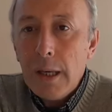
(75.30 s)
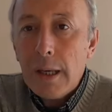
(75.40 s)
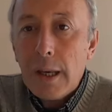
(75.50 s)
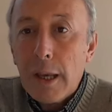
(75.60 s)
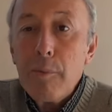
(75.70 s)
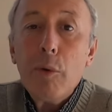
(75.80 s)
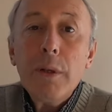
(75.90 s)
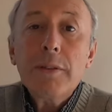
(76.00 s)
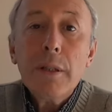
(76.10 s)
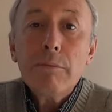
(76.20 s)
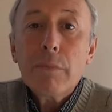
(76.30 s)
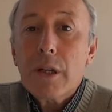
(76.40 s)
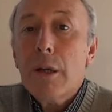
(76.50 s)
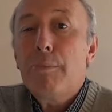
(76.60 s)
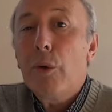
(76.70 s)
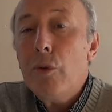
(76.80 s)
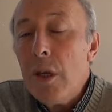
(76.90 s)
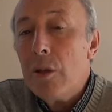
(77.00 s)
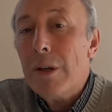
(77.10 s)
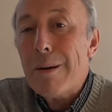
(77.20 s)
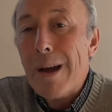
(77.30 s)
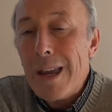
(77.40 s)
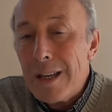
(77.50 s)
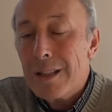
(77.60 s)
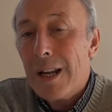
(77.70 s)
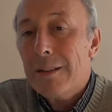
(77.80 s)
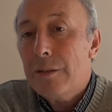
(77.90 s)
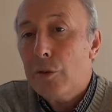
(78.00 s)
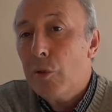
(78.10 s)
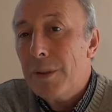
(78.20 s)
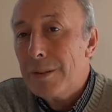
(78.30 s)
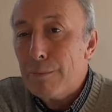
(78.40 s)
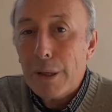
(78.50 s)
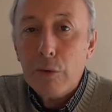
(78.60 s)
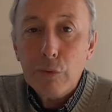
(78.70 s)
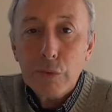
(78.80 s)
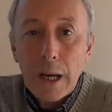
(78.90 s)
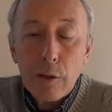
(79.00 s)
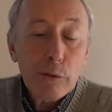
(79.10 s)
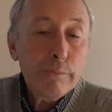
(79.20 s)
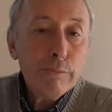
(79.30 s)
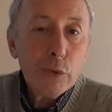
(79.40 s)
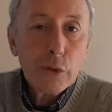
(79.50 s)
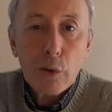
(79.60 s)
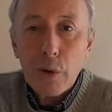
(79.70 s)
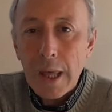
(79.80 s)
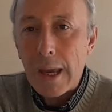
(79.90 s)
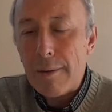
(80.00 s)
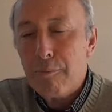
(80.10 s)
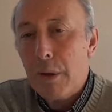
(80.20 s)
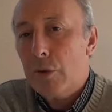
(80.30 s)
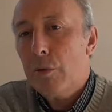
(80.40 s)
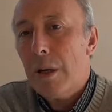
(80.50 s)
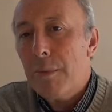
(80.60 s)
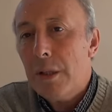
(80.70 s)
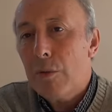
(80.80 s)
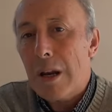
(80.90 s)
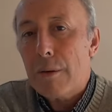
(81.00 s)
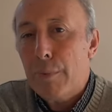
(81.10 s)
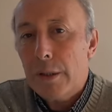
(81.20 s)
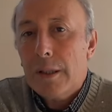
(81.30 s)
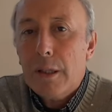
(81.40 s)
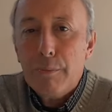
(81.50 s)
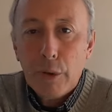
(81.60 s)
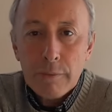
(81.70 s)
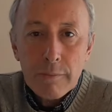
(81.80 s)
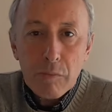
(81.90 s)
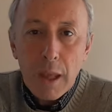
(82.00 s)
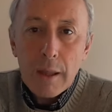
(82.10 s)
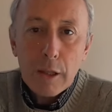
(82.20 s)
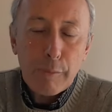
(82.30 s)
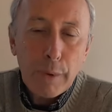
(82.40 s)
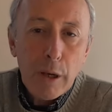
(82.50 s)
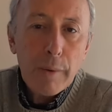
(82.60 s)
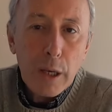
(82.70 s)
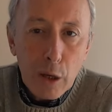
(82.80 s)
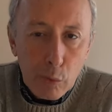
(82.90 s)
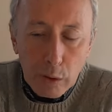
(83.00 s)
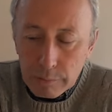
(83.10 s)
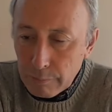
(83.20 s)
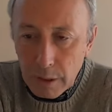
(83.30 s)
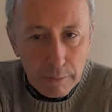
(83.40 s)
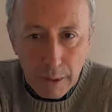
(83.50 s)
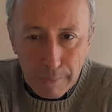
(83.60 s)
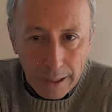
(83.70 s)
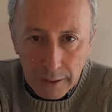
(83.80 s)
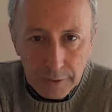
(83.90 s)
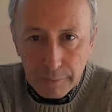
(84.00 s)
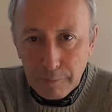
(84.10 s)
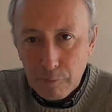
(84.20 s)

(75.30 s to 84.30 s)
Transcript: Eh, ¿Qué me hubiese respondido la maestra si yo hubiese preguntado? No tengo idea, pero seguramente una respuesta tipo, después la averiguo, me parece.